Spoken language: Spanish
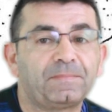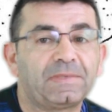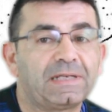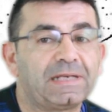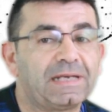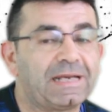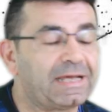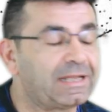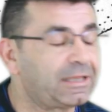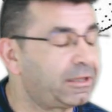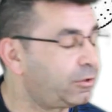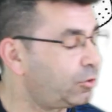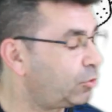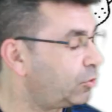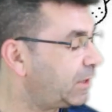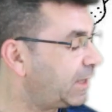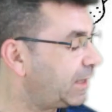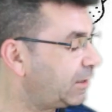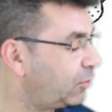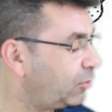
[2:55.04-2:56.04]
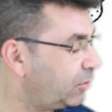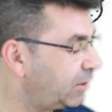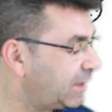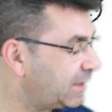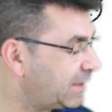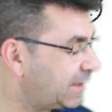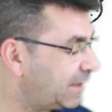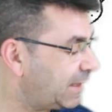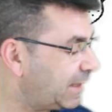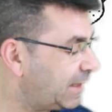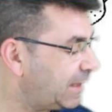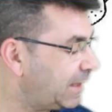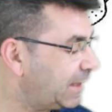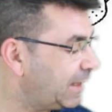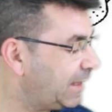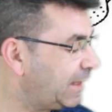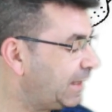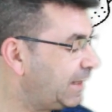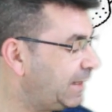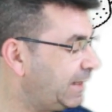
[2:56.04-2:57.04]
la zona donde está
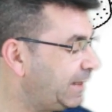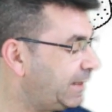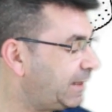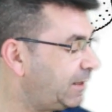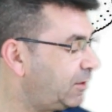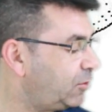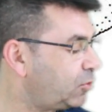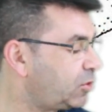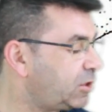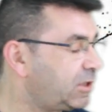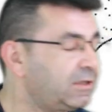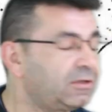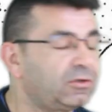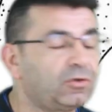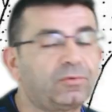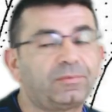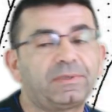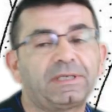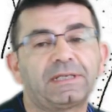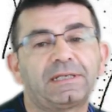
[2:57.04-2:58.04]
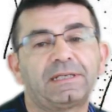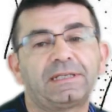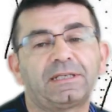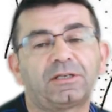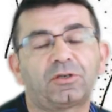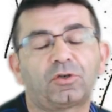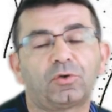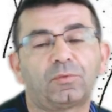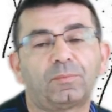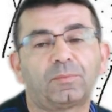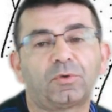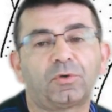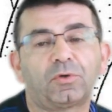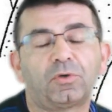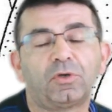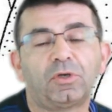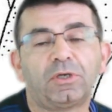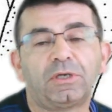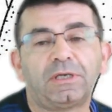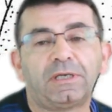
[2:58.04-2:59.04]
el líquido sinovial y
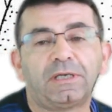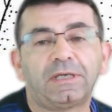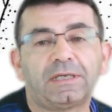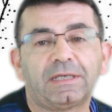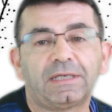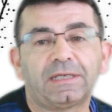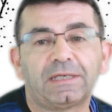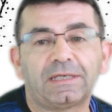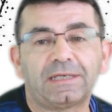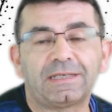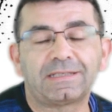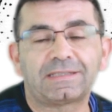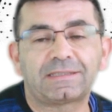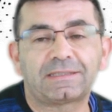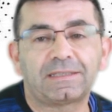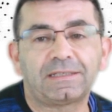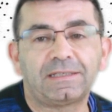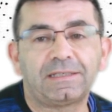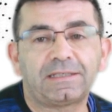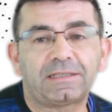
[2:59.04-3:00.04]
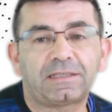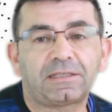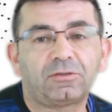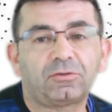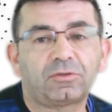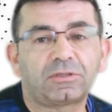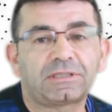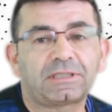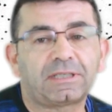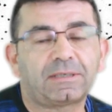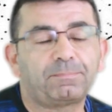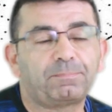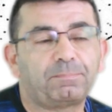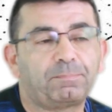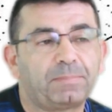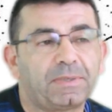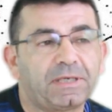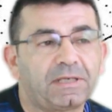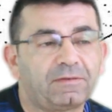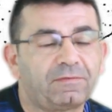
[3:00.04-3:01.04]
como eh, este líquido
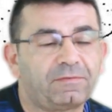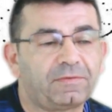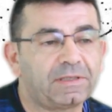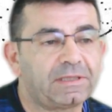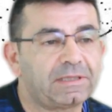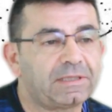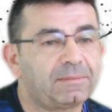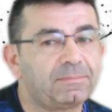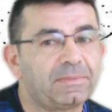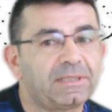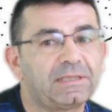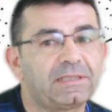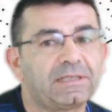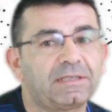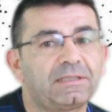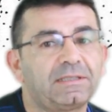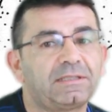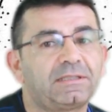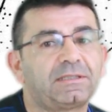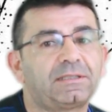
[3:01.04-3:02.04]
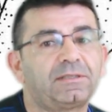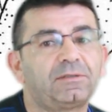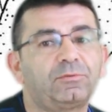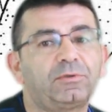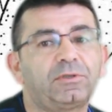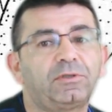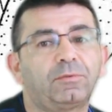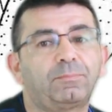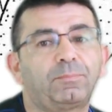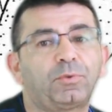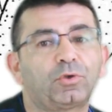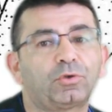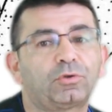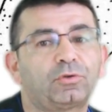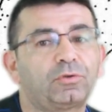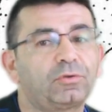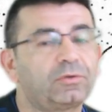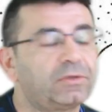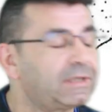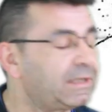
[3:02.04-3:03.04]
está perfectamente distribuido
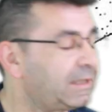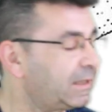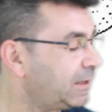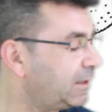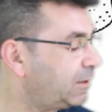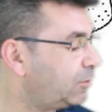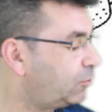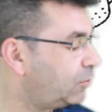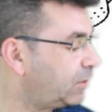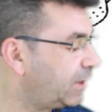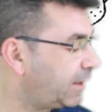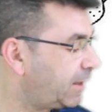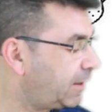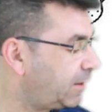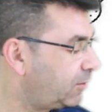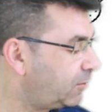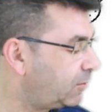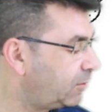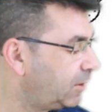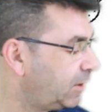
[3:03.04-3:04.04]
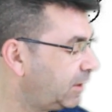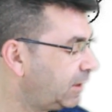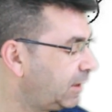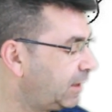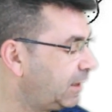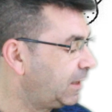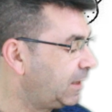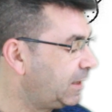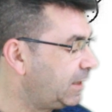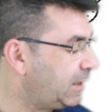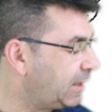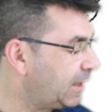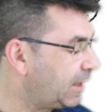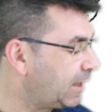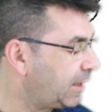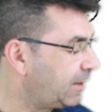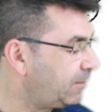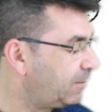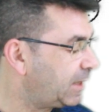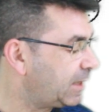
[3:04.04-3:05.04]
por toda la articulación y
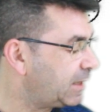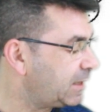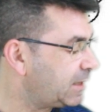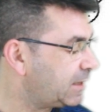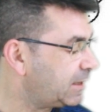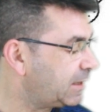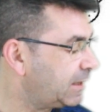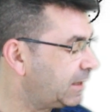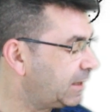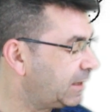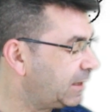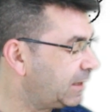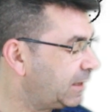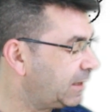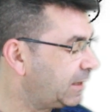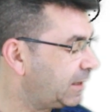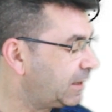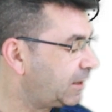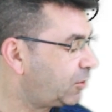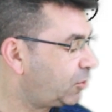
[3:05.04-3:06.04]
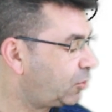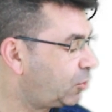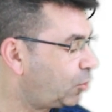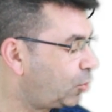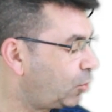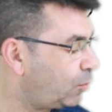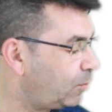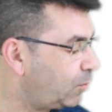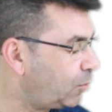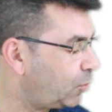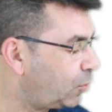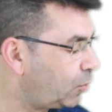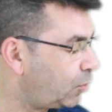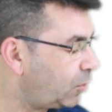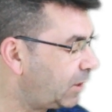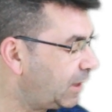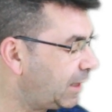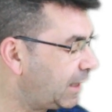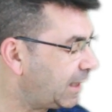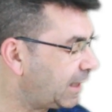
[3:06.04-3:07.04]
además cómo
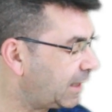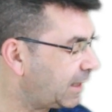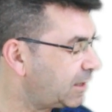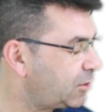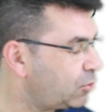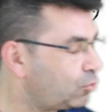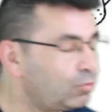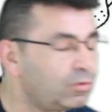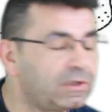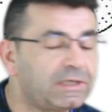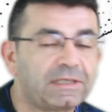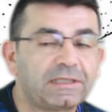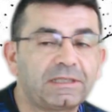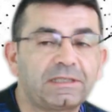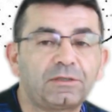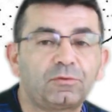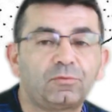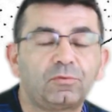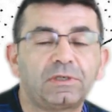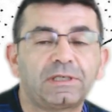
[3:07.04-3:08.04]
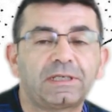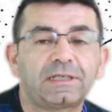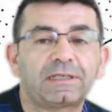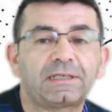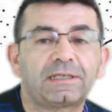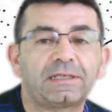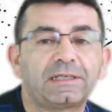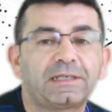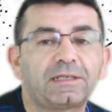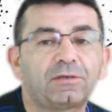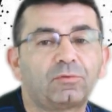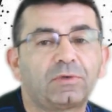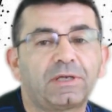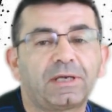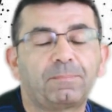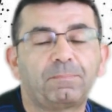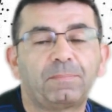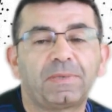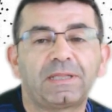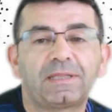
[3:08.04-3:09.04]
como la cápsula articular crea
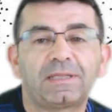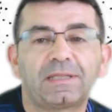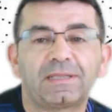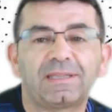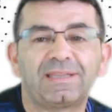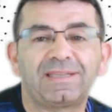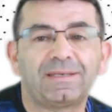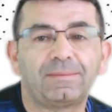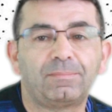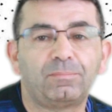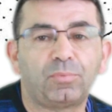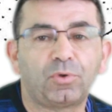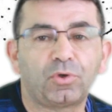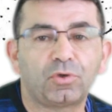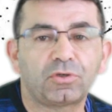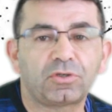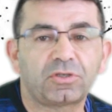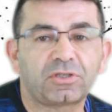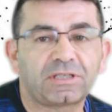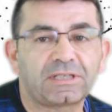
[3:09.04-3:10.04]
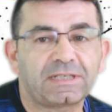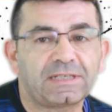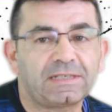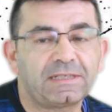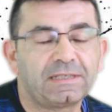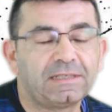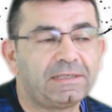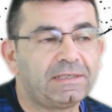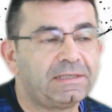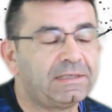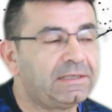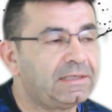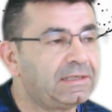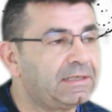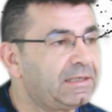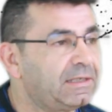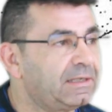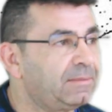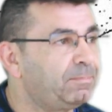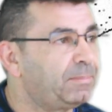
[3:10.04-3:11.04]
una especie de bolsa
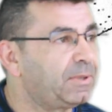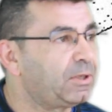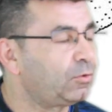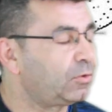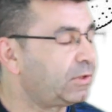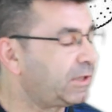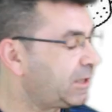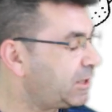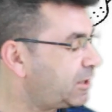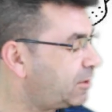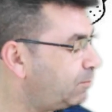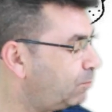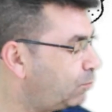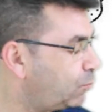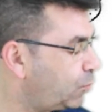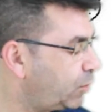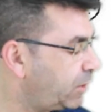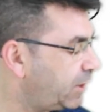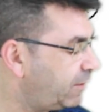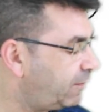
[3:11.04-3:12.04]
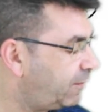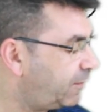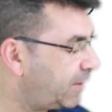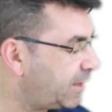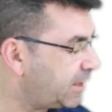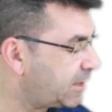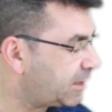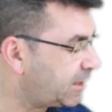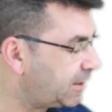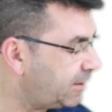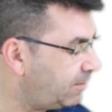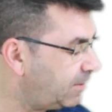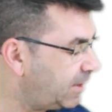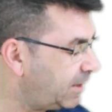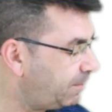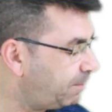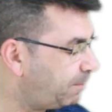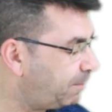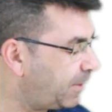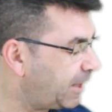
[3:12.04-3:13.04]
pero que es muy
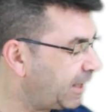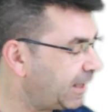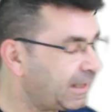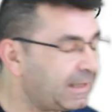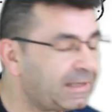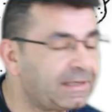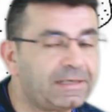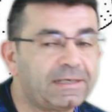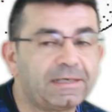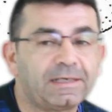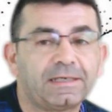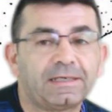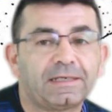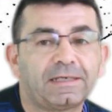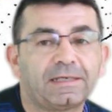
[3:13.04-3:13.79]
flexible para